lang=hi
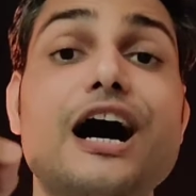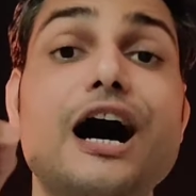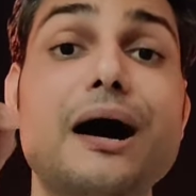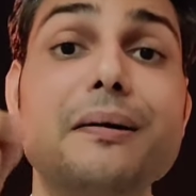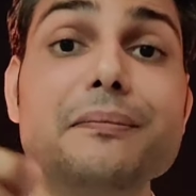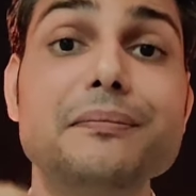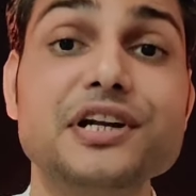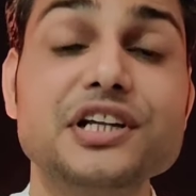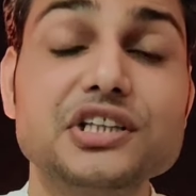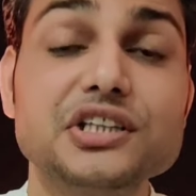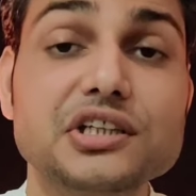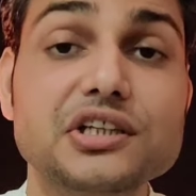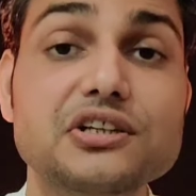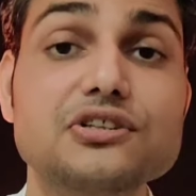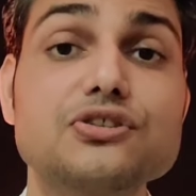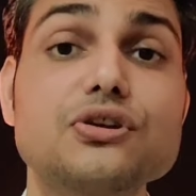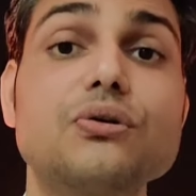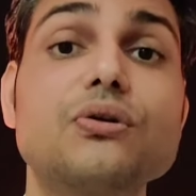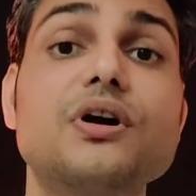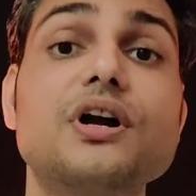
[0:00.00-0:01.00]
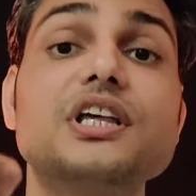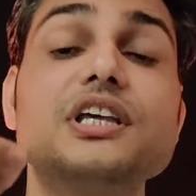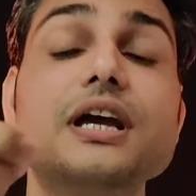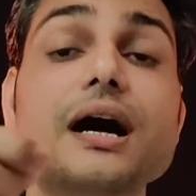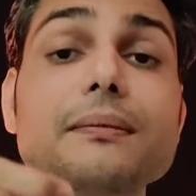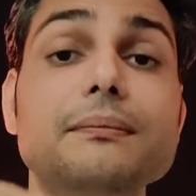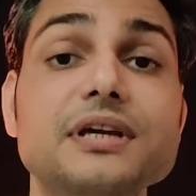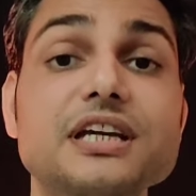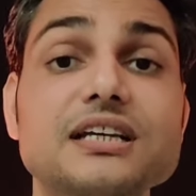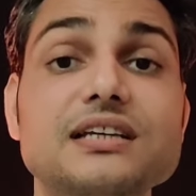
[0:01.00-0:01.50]
अमृत की
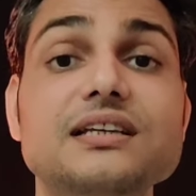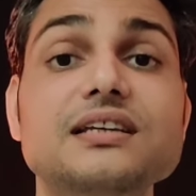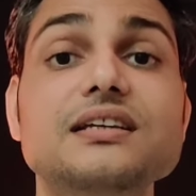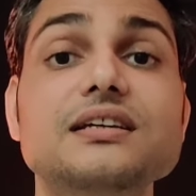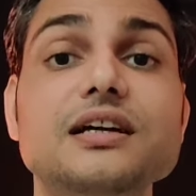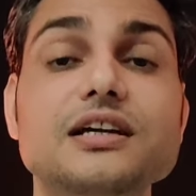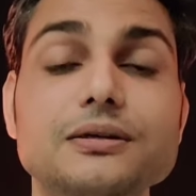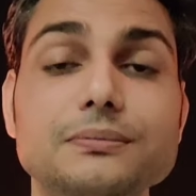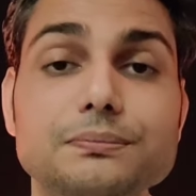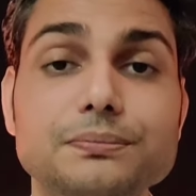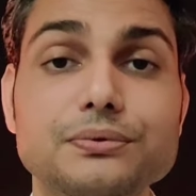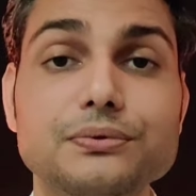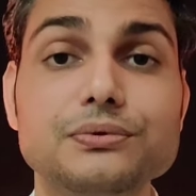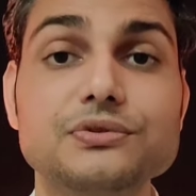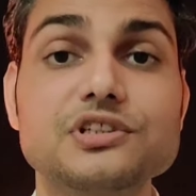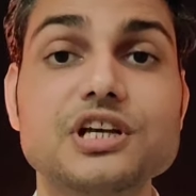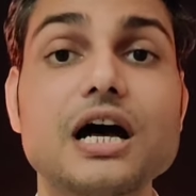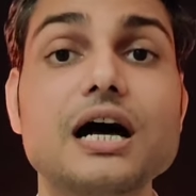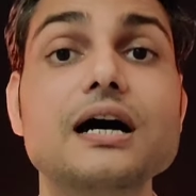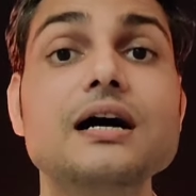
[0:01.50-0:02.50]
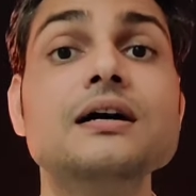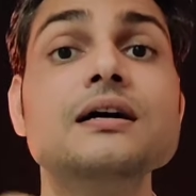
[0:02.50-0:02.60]
चौगड़िया में की गई पूजा